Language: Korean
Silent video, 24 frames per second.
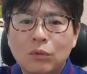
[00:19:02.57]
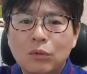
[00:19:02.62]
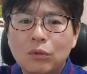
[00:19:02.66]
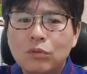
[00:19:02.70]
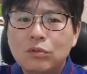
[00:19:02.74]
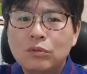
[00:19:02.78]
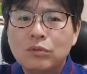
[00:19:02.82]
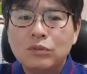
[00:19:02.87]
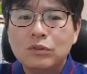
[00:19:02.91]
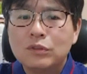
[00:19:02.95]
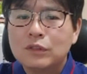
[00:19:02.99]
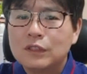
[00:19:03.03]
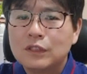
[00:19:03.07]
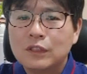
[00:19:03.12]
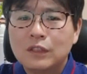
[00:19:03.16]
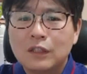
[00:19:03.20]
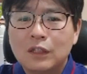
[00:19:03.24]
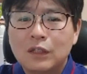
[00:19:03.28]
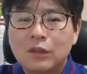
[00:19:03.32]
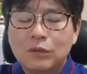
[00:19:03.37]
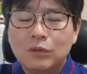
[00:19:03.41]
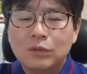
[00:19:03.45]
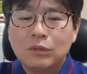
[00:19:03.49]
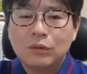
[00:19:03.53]
5, 6,
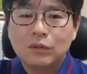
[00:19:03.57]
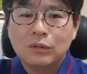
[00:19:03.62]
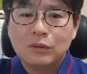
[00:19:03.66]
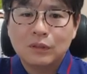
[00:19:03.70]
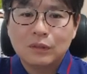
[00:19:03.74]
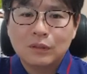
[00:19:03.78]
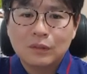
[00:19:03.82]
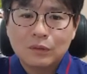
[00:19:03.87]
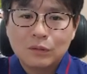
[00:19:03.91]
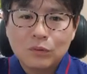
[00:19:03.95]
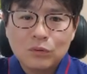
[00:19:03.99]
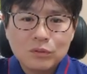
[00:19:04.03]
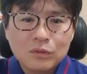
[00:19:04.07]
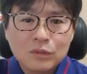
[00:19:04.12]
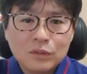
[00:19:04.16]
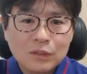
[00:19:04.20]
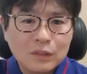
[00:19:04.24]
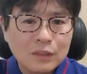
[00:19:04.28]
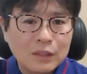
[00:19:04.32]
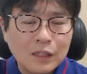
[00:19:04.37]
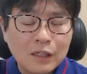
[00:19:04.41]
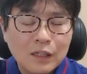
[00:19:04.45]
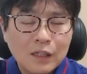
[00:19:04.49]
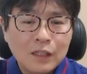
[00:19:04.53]
7하고
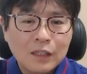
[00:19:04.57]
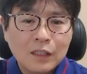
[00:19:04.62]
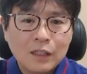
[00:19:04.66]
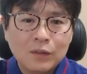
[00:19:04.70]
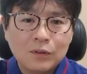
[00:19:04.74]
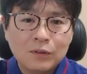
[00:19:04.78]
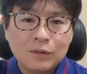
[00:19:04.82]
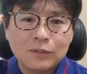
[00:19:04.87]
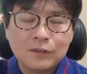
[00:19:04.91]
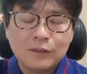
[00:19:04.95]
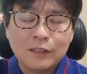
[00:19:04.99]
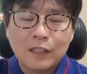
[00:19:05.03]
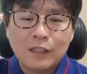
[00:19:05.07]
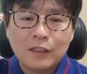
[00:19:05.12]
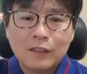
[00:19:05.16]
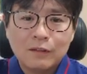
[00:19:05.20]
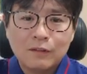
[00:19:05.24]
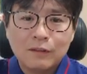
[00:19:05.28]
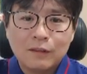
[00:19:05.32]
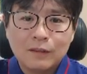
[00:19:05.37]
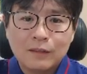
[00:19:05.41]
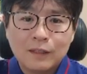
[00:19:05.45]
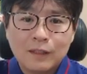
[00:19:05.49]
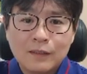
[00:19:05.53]
통증 1, 2하고는
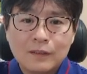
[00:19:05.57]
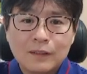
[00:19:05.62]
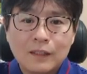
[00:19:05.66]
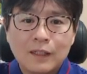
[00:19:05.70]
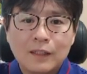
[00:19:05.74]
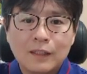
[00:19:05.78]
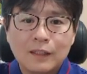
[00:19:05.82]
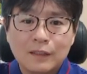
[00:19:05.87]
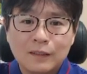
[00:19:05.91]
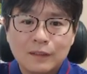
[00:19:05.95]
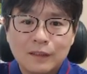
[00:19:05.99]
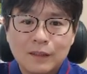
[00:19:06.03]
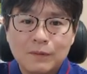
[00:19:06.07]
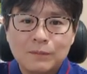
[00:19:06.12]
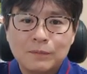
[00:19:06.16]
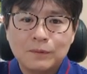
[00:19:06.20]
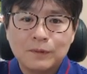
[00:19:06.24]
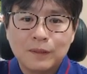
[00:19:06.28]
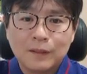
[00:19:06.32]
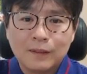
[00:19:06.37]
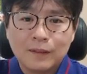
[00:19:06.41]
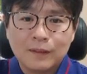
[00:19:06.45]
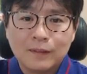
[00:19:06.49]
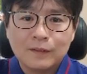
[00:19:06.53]
하늘과 땅 차이기
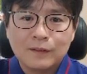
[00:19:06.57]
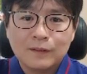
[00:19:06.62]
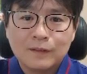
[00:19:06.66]
때문에.